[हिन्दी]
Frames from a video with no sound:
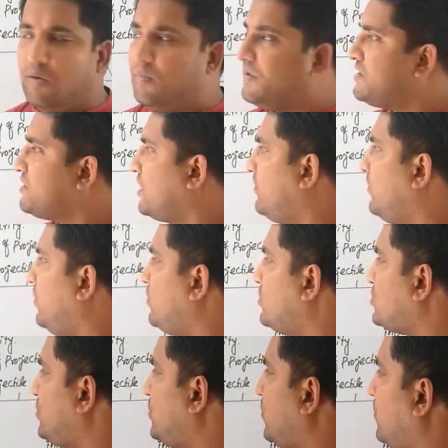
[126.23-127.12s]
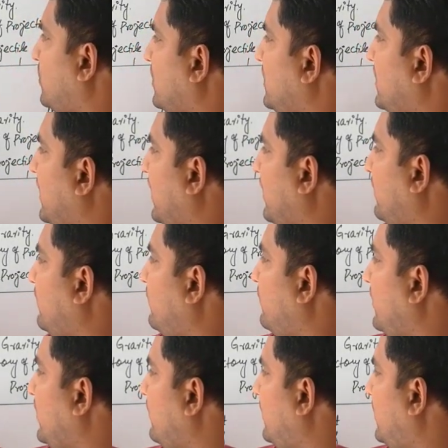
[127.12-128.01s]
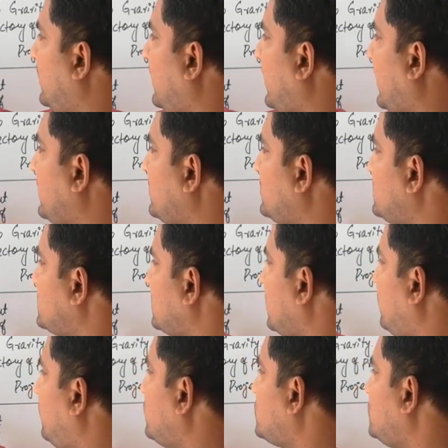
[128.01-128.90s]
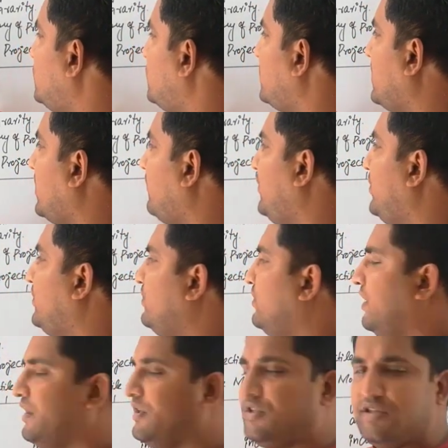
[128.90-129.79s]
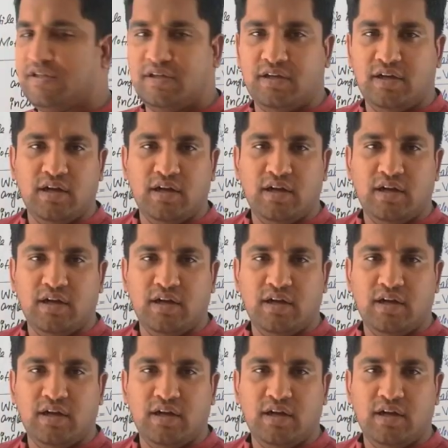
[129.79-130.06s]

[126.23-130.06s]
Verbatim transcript: अब इसकी विलोस्टी होगी है वन डैश इसकी विलोस्टी होगी है टू डैश